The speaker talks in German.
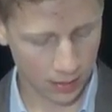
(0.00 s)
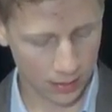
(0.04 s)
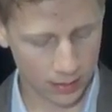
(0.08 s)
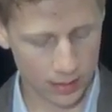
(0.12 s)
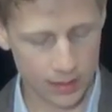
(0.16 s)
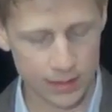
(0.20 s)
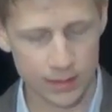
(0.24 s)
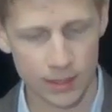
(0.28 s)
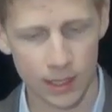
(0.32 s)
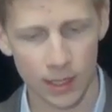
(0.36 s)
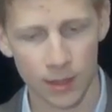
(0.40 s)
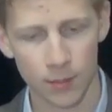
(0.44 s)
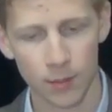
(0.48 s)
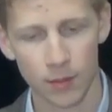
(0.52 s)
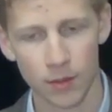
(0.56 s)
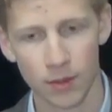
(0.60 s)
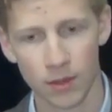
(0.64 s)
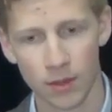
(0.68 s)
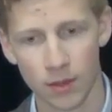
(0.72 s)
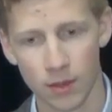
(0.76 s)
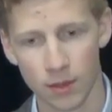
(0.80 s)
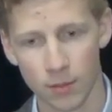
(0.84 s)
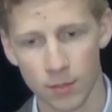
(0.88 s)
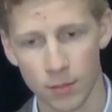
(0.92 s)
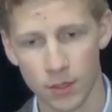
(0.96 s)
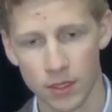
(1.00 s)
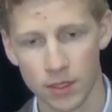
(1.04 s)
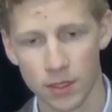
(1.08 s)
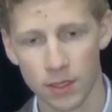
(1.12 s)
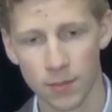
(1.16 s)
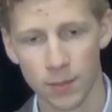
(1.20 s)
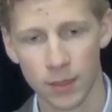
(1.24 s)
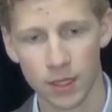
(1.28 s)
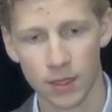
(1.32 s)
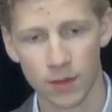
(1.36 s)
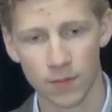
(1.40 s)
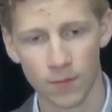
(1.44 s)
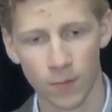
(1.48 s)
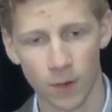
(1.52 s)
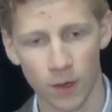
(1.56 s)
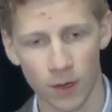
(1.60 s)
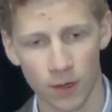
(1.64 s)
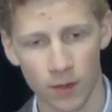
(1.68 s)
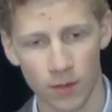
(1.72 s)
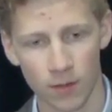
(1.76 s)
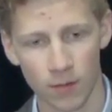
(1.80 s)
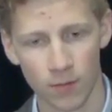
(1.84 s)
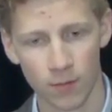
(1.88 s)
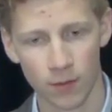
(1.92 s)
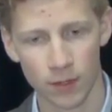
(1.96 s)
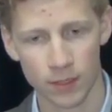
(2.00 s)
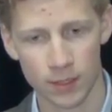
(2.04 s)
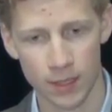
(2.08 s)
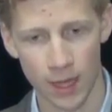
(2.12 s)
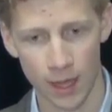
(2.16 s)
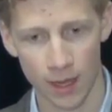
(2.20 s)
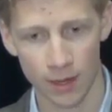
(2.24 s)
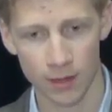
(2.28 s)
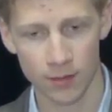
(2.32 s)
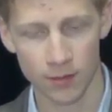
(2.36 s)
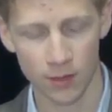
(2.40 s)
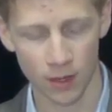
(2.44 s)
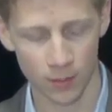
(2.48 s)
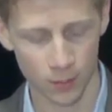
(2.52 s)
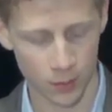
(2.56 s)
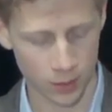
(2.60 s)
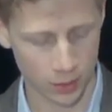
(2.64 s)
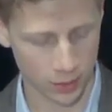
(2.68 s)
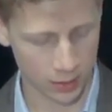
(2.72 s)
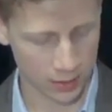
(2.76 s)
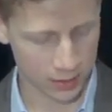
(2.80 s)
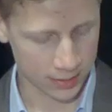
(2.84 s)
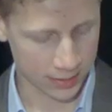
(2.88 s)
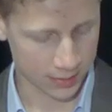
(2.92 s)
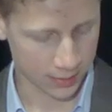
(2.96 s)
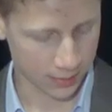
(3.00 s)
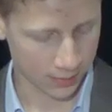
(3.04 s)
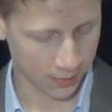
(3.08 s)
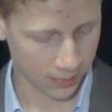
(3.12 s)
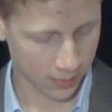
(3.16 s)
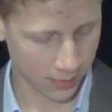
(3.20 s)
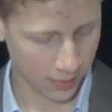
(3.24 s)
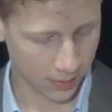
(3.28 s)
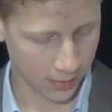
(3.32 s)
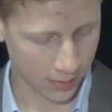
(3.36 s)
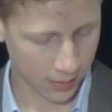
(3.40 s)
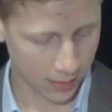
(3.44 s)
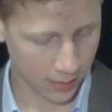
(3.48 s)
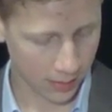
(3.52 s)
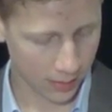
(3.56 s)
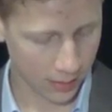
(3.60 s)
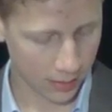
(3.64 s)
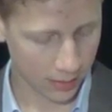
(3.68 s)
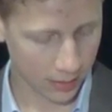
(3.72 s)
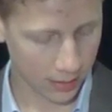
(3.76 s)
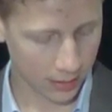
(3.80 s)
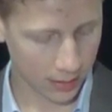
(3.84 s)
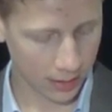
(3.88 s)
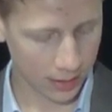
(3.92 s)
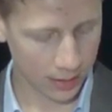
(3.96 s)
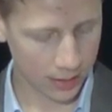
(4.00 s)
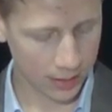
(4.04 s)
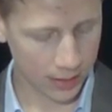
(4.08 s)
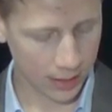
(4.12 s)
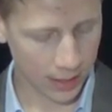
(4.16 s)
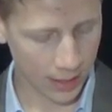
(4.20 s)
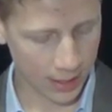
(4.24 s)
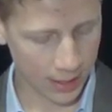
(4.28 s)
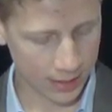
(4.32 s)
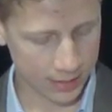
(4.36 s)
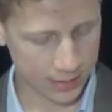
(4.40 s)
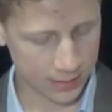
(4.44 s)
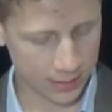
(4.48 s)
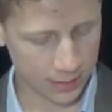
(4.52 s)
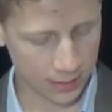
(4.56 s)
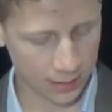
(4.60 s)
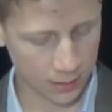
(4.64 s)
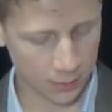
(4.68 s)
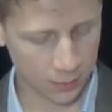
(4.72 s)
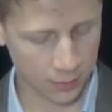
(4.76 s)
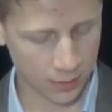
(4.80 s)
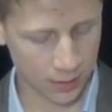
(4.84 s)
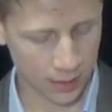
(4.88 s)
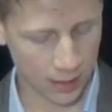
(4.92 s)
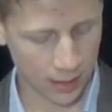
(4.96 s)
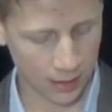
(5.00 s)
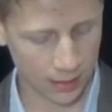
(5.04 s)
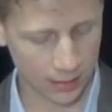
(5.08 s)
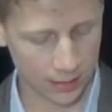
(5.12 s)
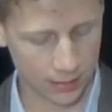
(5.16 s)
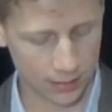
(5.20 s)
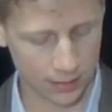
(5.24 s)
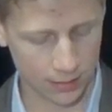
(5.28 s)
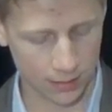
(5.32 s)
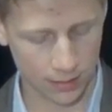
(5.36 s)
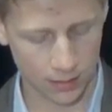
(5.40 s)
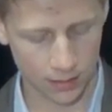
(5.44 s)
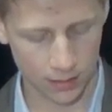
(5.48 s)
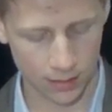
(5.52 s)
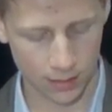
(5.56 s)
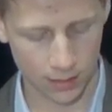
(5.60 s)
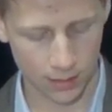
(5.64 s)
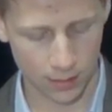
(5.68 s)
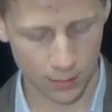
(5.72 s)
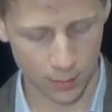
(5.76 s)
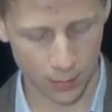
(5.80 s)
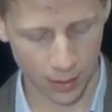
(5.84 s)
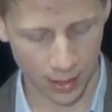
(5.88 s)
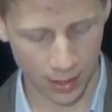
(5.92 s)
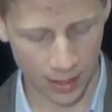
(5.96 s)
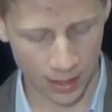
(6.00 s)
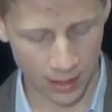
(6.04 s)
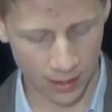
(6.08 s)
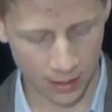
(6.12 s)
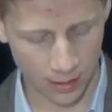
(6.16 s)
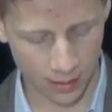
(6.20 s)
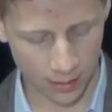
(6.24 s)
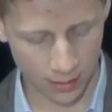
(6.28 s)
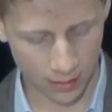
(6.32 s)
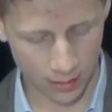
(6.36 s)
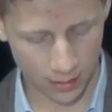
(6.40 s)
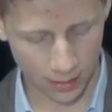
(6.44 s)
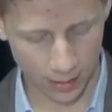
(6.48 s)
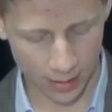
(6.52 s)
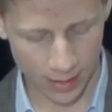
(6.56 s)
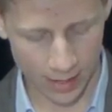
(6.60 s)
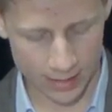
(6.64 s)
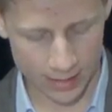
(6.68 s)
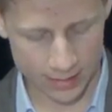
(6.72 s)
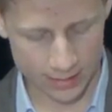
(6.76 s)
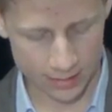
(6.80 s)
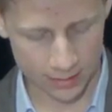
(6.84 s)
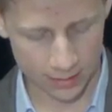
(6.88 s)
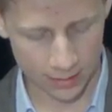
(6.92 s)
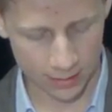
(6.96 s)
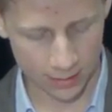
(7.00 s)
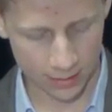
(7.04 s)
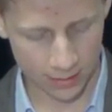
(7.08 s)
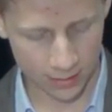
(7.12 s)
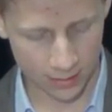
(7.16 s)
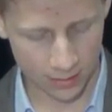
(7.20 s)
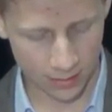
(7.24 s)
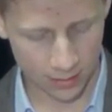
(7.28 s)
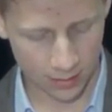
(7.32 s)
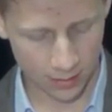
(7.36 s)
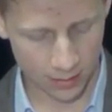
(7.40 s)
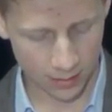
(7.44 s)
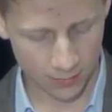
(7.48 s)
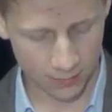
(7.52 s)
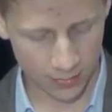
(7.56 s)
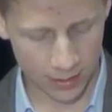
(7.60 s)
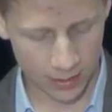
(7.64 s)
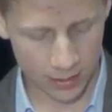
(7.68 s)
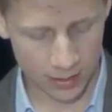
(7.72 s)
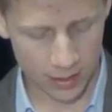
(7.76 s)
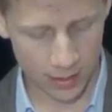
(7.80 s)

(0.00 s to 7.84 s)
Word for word: Deshalb möchte ich mit den Worten von Dylan Thomas schließen. Geh nicht gelassen in die gute Nacht. Brenn, rase, wenn die